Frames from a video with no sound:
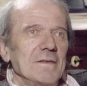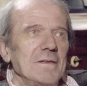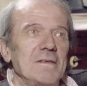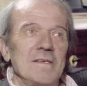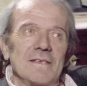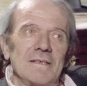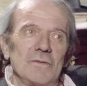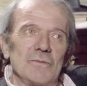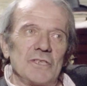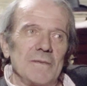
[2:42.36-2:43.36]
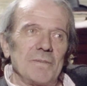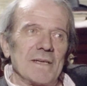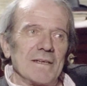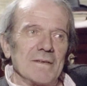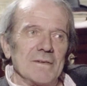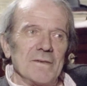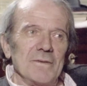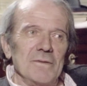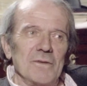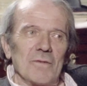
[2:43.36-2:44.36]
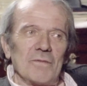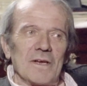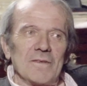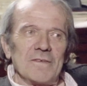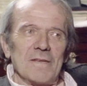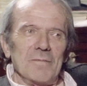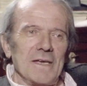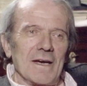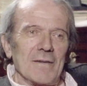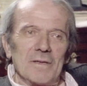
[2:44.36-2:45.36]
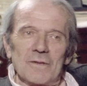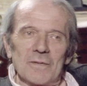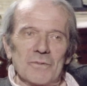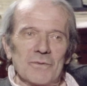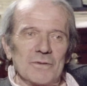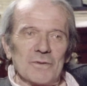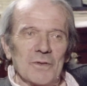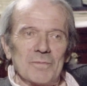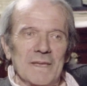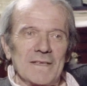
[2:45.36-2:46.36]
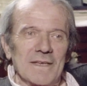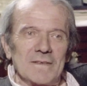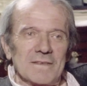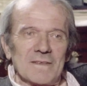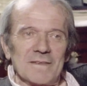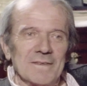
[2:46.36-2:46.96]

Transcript: je suis très touché par euh, une phrase admirable, comme toujours, de Beckett,